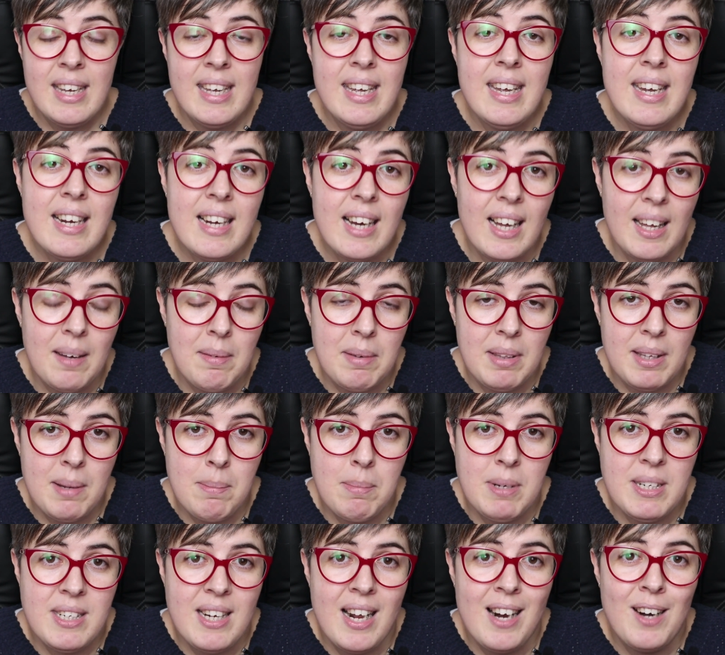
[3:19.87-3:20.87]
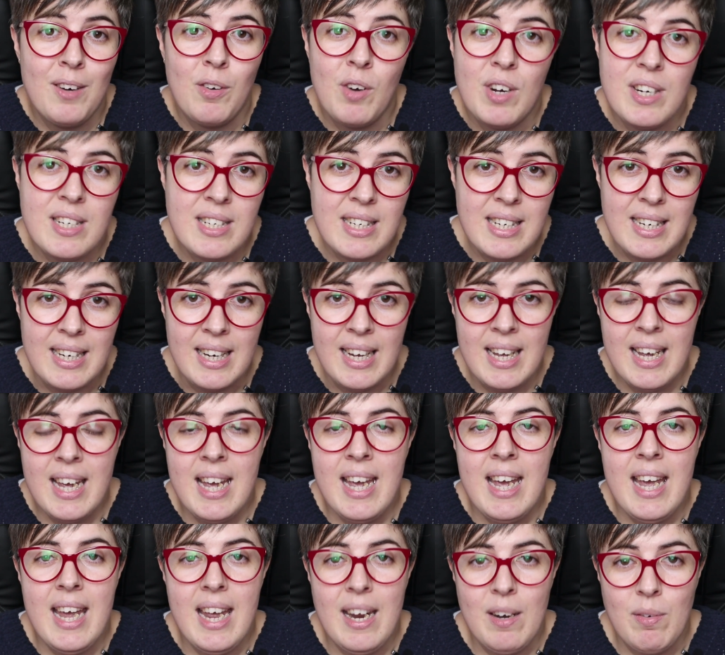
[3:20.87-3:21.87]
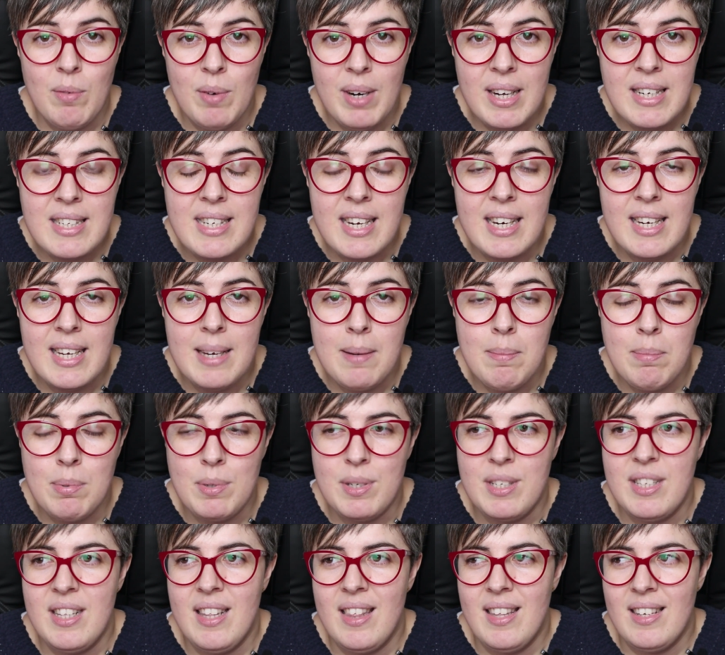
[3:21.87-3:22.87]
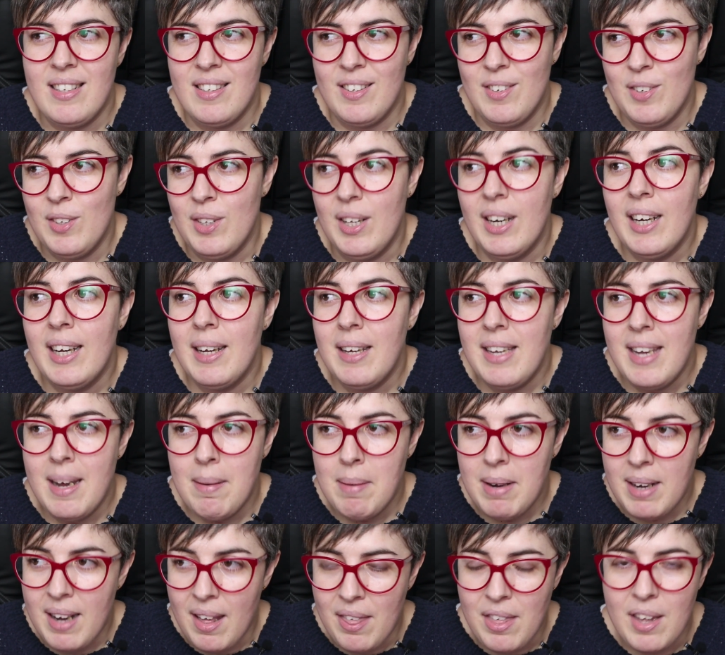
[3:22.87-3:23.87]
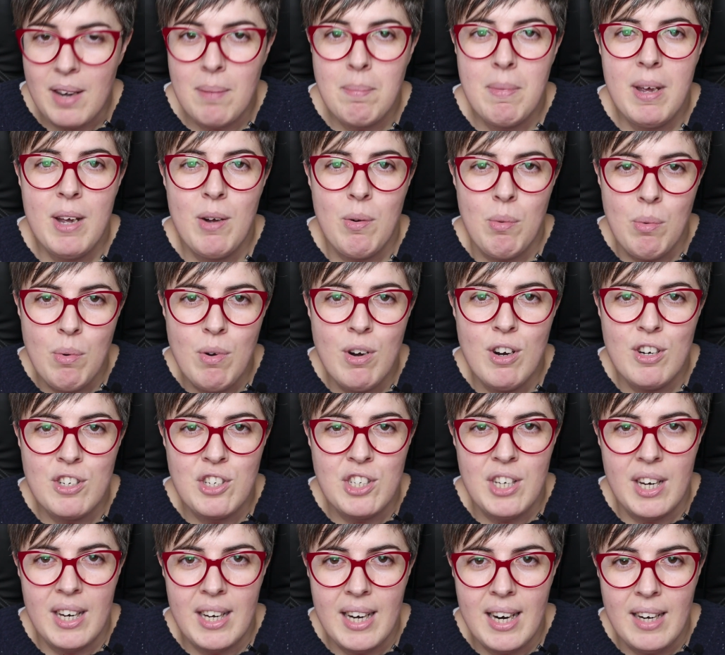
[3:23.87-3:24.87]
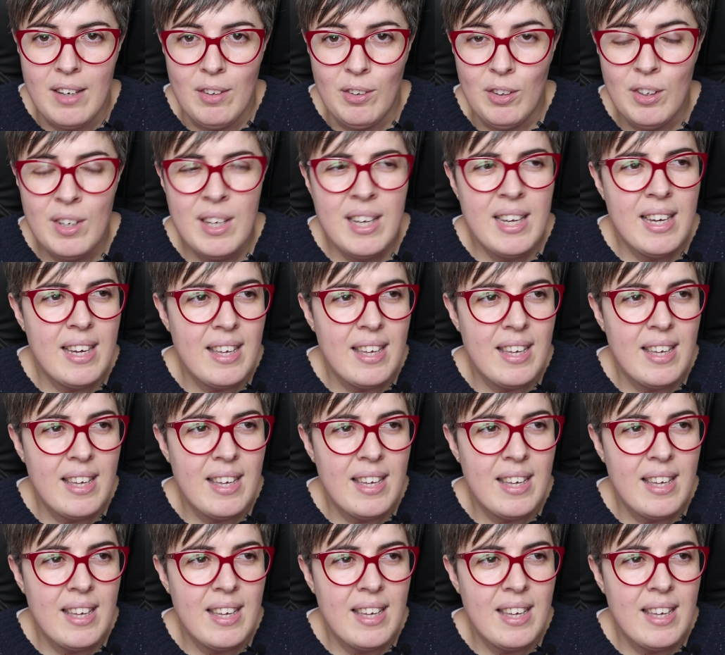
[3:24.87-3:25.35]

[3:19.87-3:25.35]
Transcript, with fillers: Y cada vez que pasa algo así en una serie, pues dices, joder, que ya van a hacerme un Los Serrano.